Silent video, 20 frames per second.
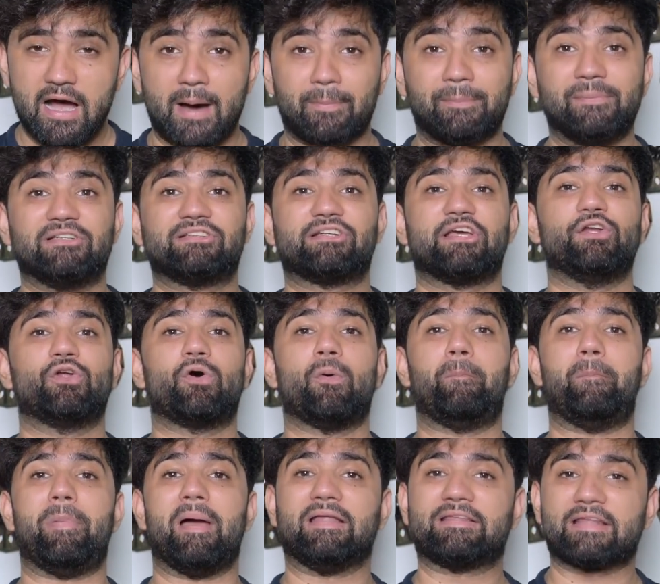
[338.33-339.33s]
अपनी स्किन को
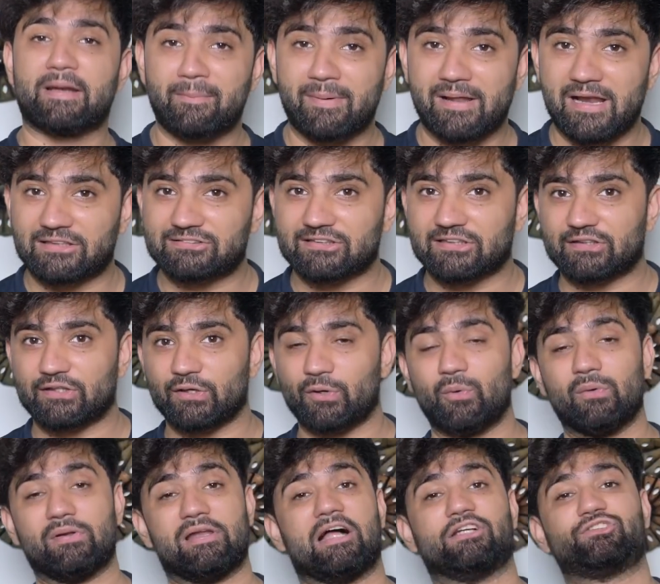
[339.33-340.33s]
बेहतर बना सकते
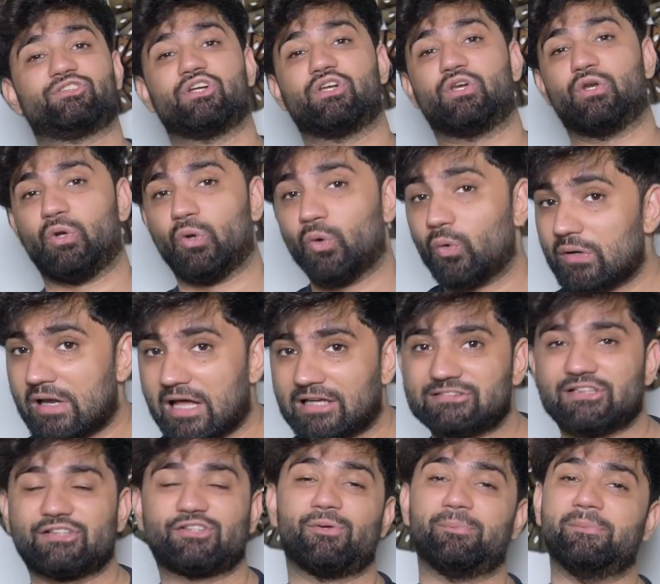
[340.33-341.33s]
हो नेचुरल ग्लो ला
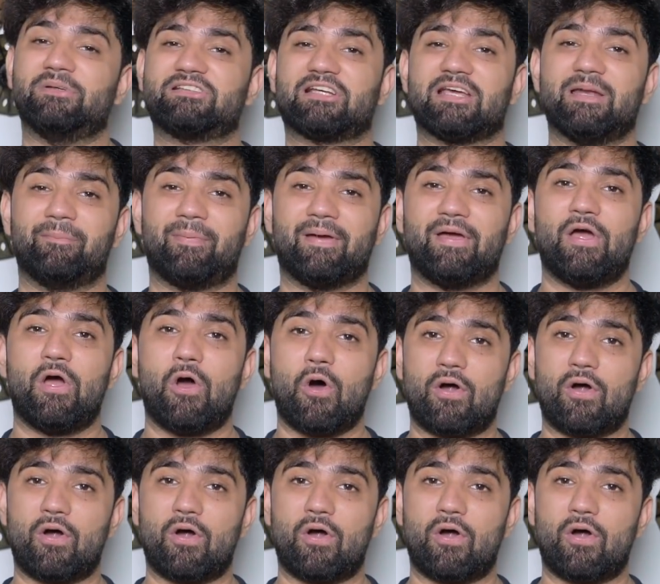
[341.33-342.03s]
सकते हो अपनी स्किन पर